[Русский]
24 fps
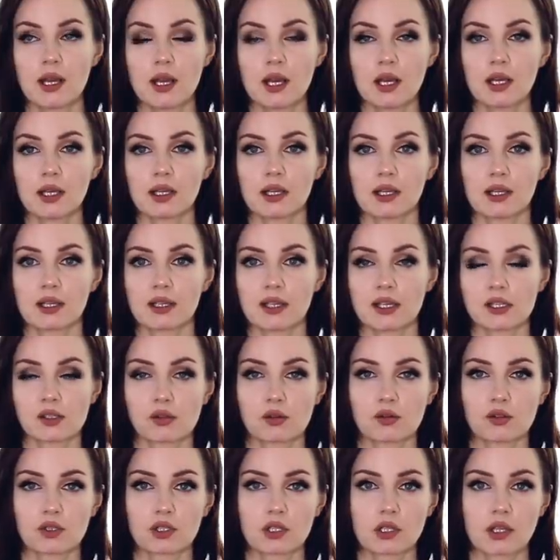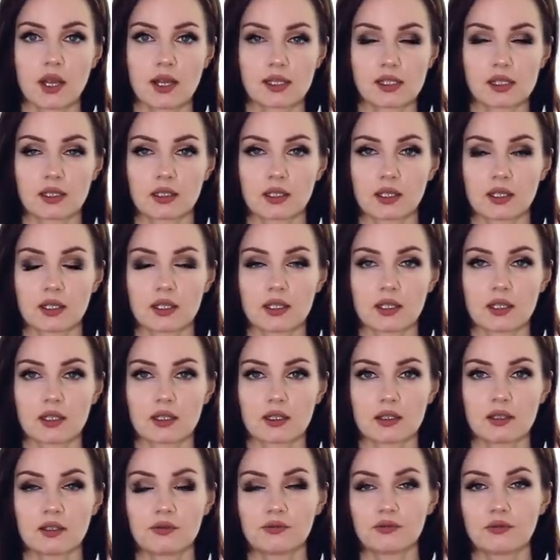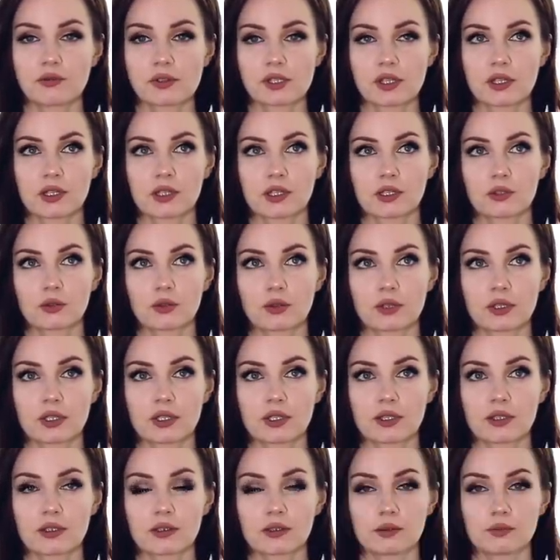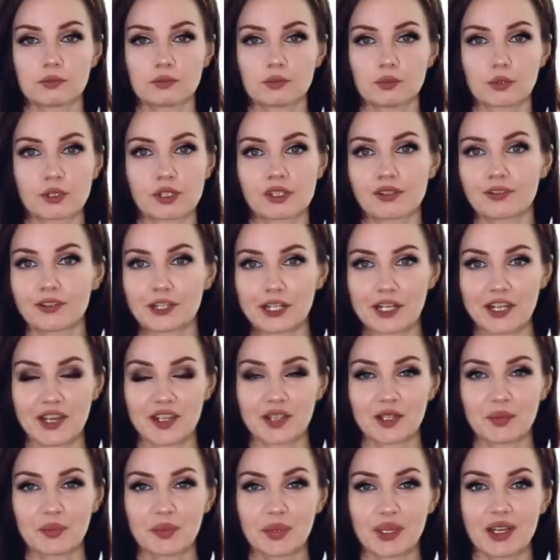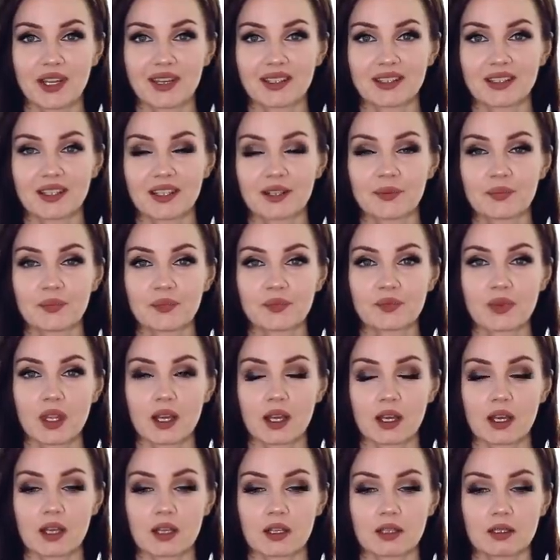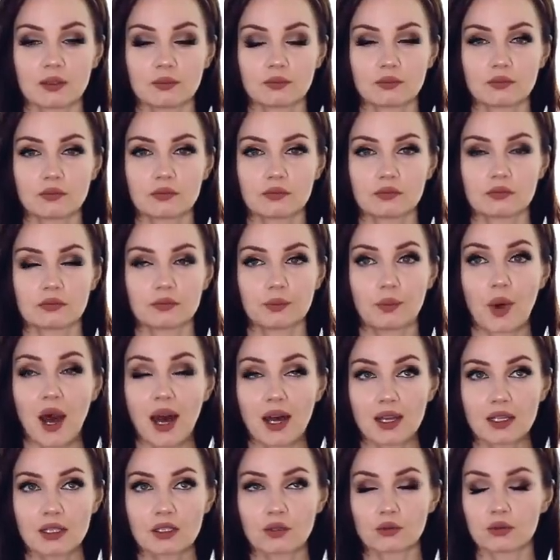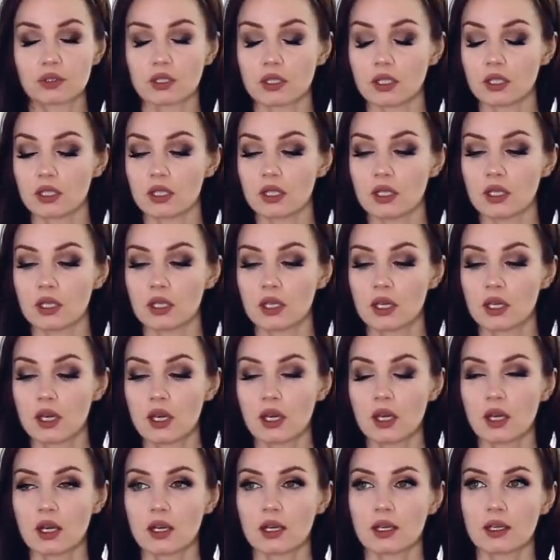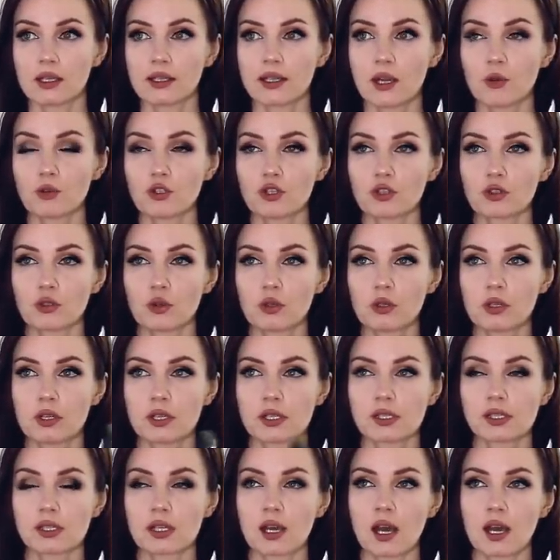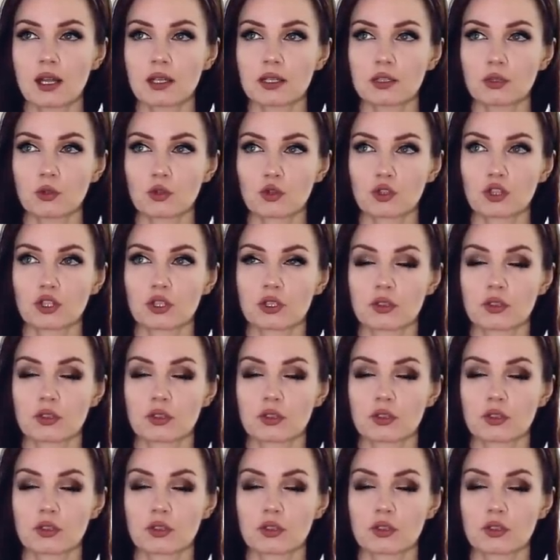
э, есть очень классные такие диффузоры, которые просто невероятно приятно э, пахнут. И э, я очень долго искала тоже